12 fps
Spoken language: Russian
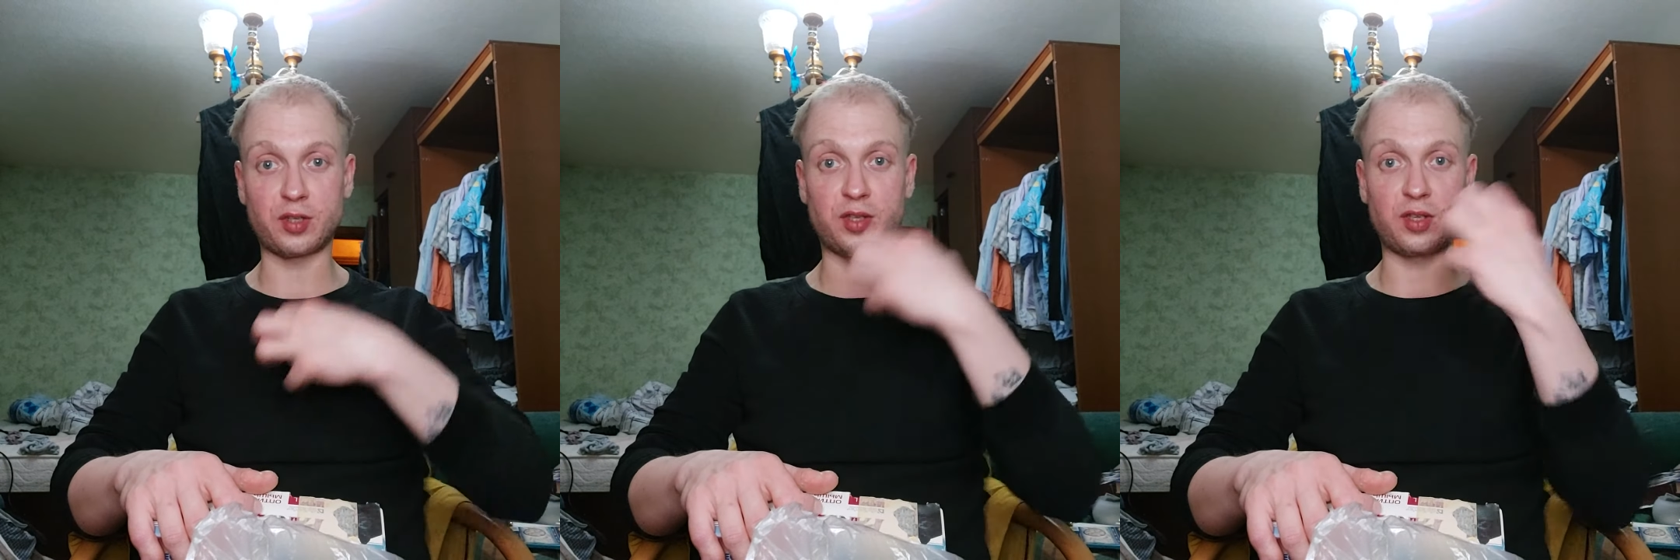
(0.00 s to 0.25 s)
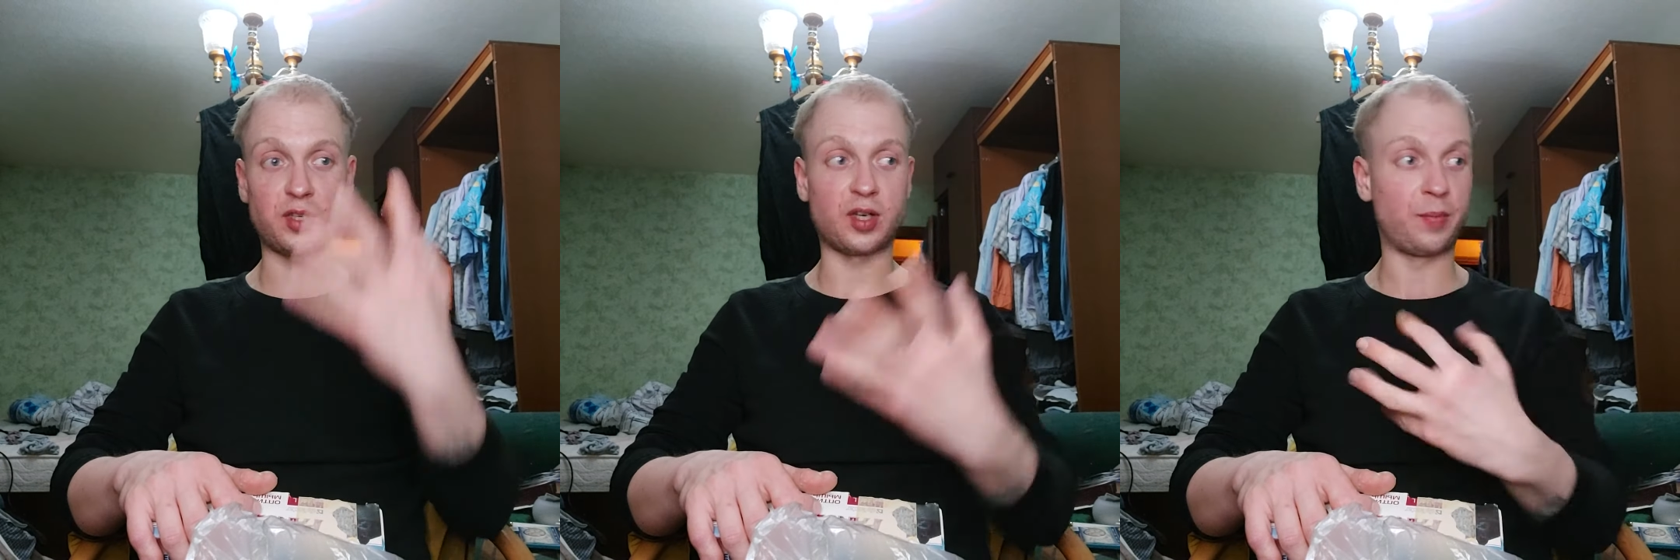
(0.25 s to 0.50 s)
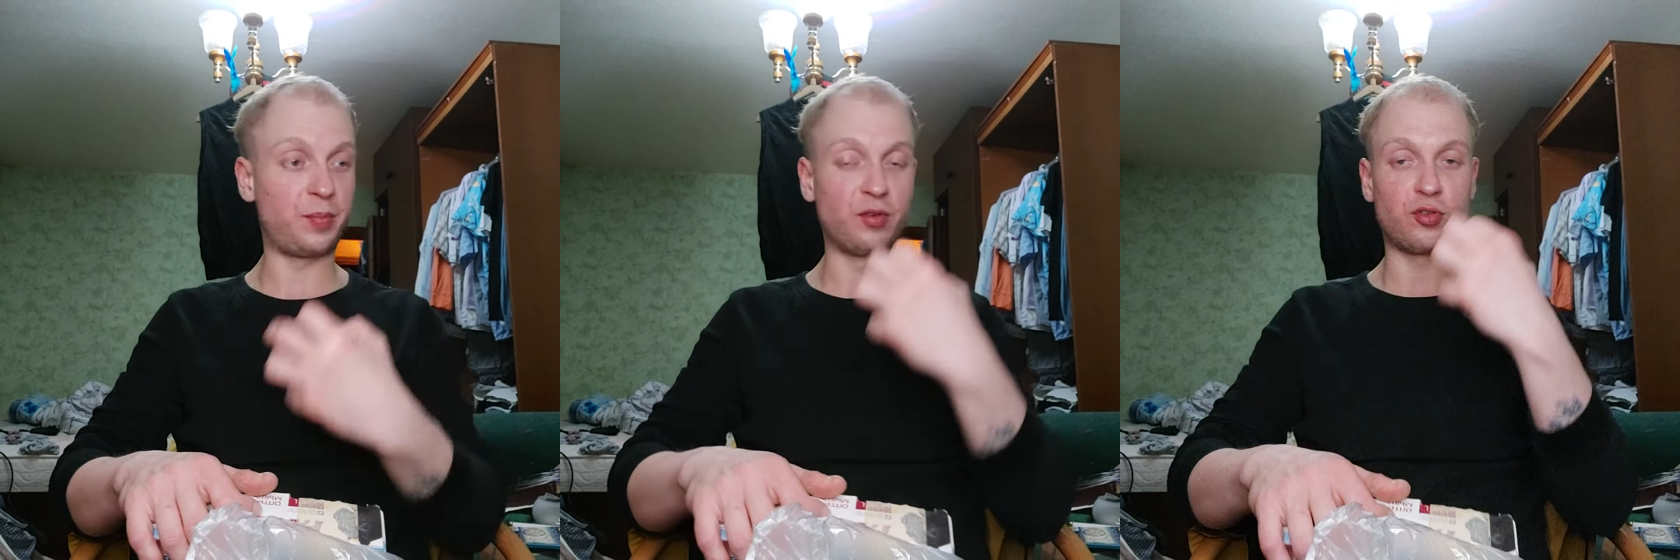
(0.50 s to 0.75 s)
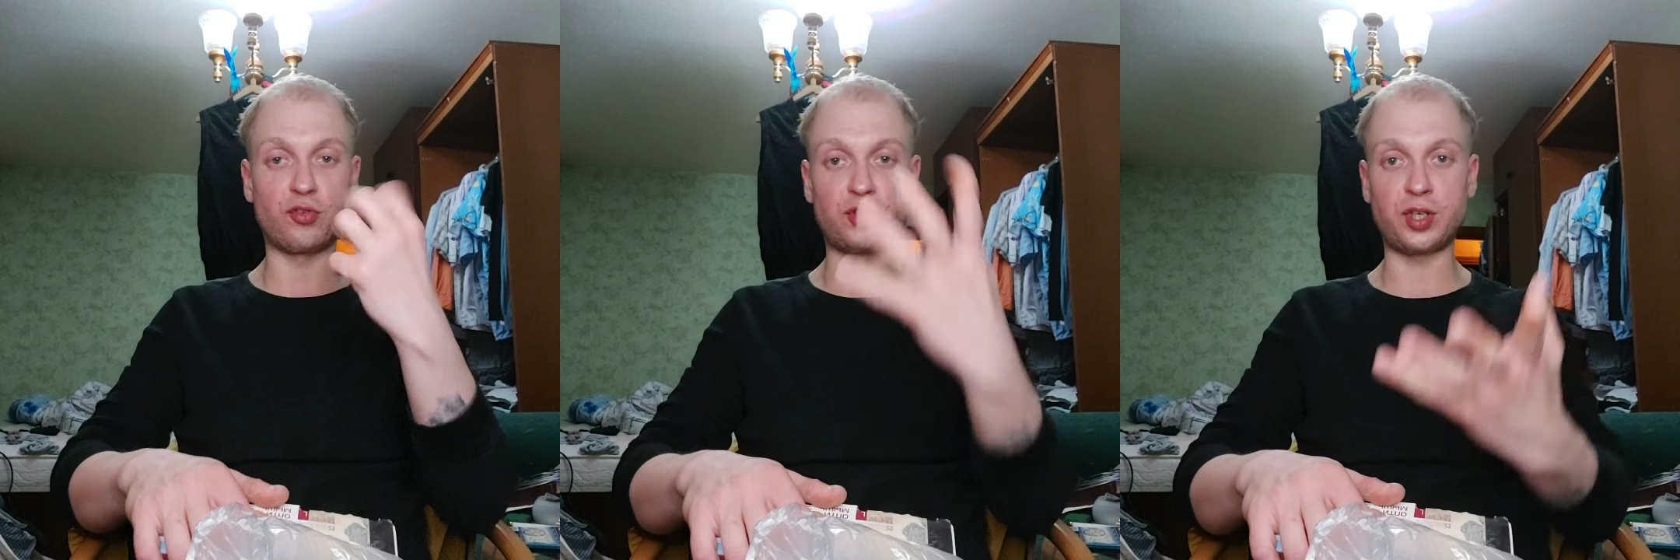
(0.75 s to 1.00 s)

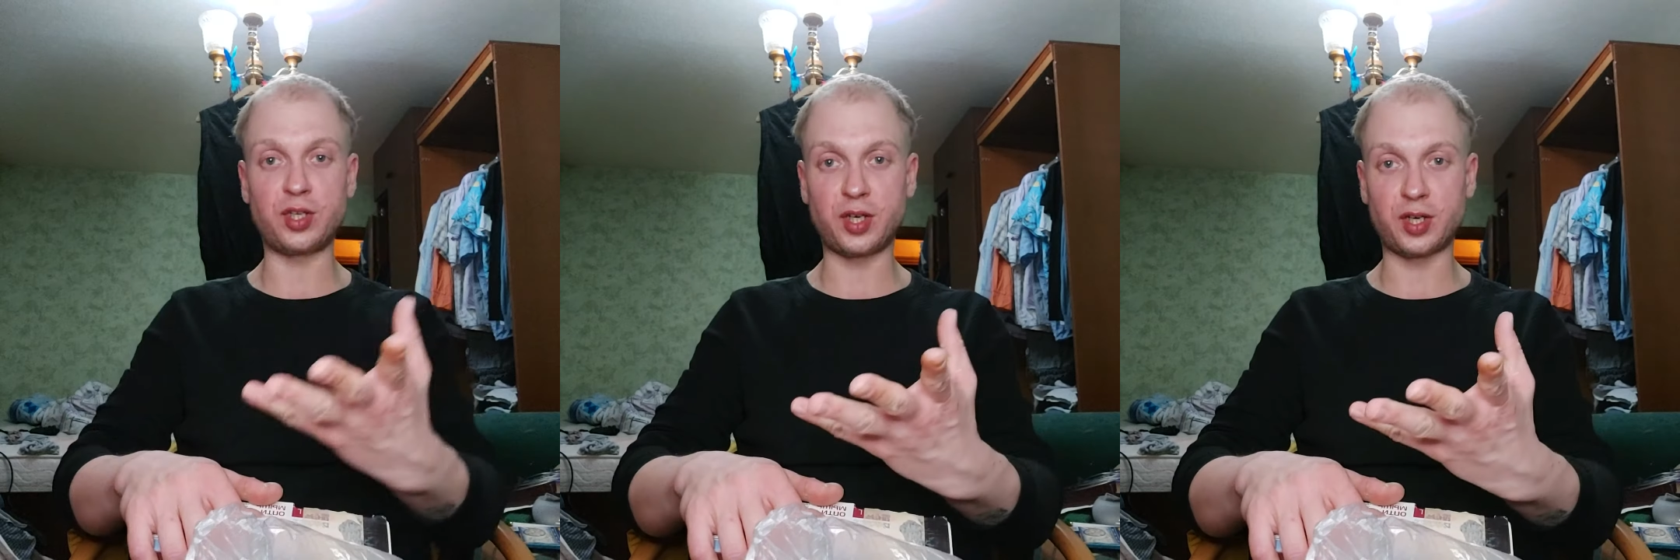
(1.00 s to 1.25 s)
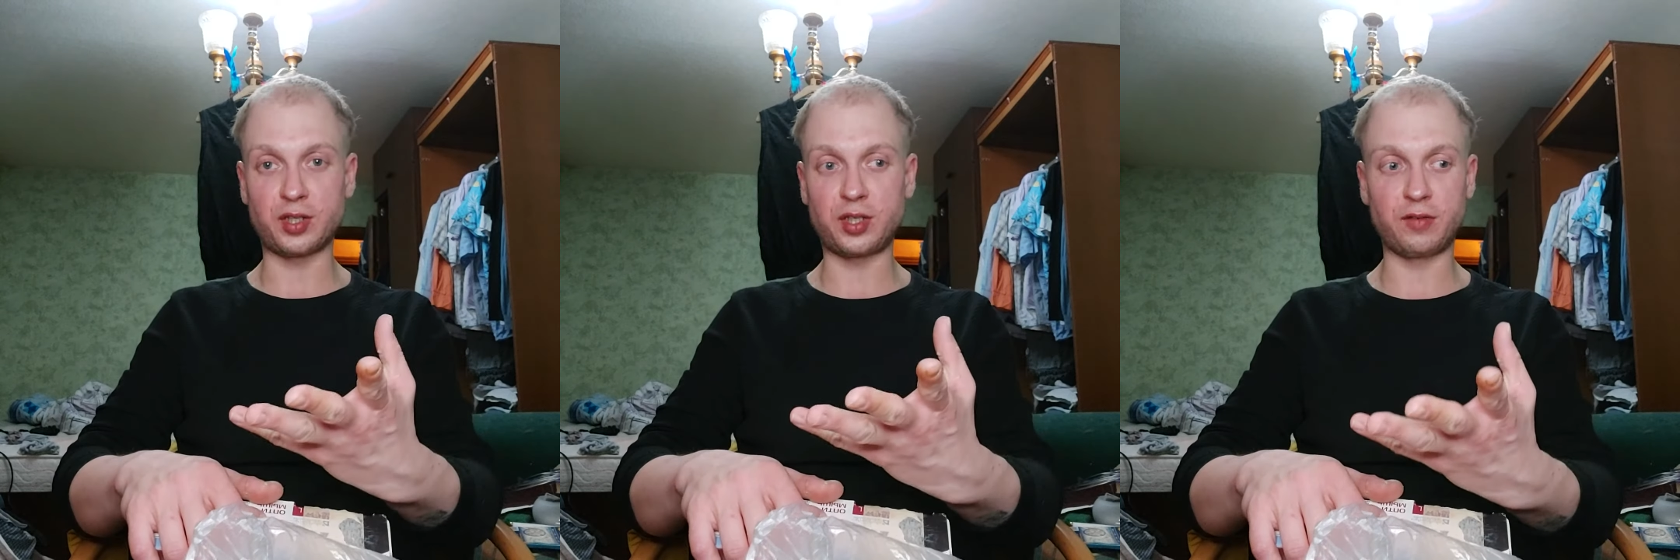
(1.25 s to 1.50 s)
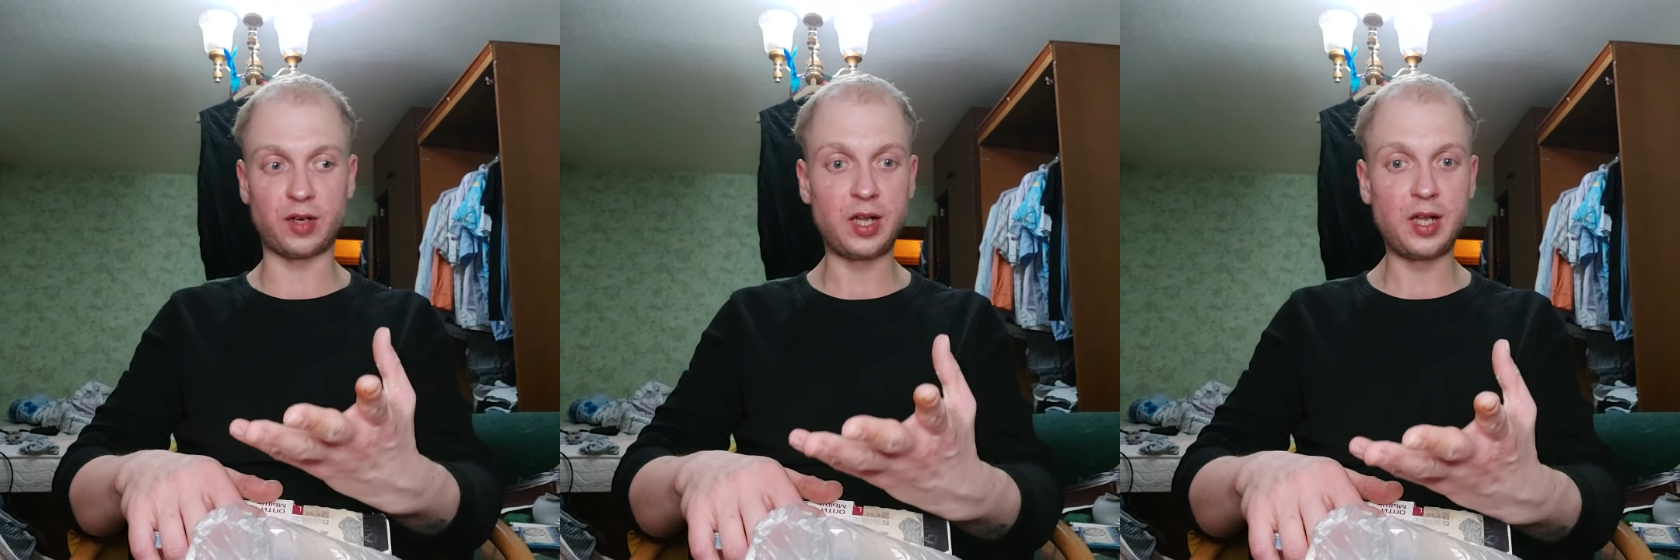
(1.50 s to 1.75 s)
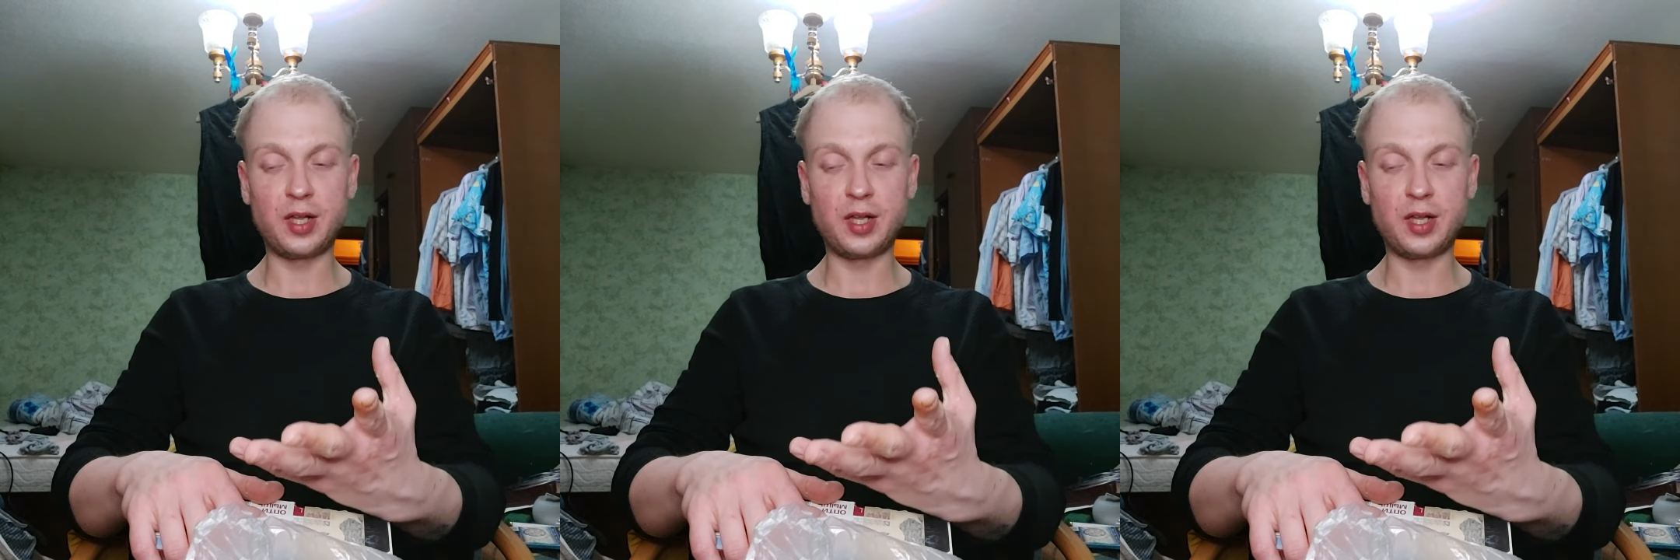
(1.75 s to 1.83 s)
накопившегося негатива,